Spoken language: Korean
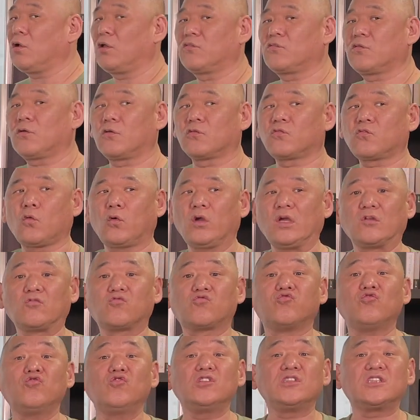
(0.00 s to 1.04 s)
해서 소위
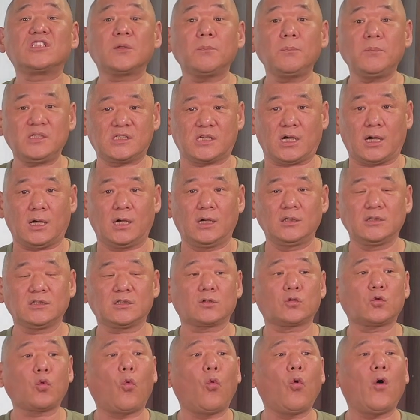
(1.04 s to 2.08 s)
중심자, 즉
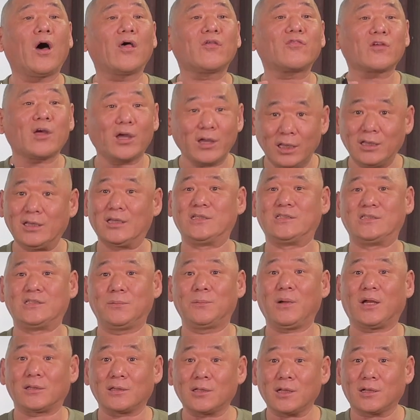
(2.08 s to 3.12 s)
도화사의 기질이
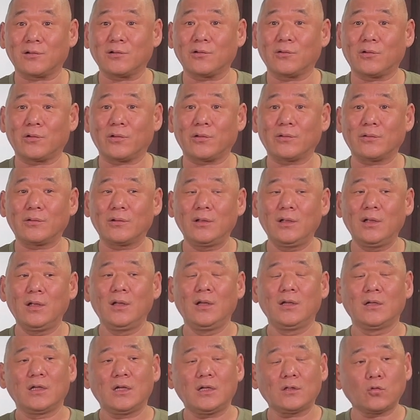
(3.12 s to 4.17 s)
많다는 거예요.
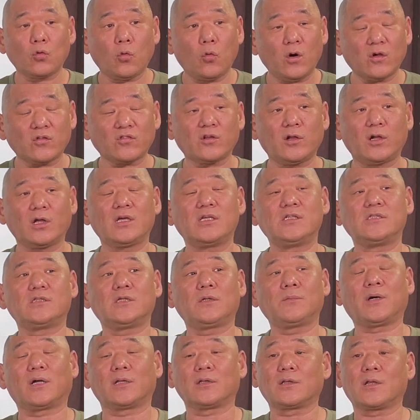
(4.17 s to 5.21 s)
이 도화살의 기질이
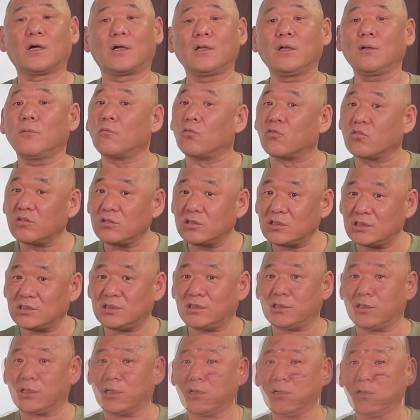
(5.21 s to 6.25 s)
많다. 이게 무슨
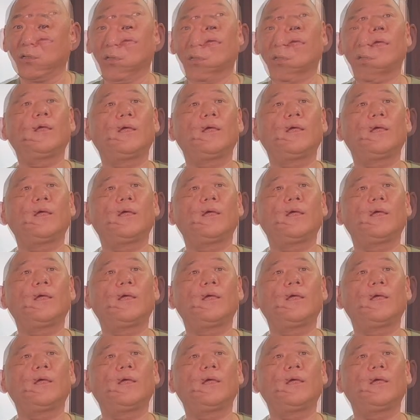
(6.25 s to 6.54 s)
뜻이냐? 네,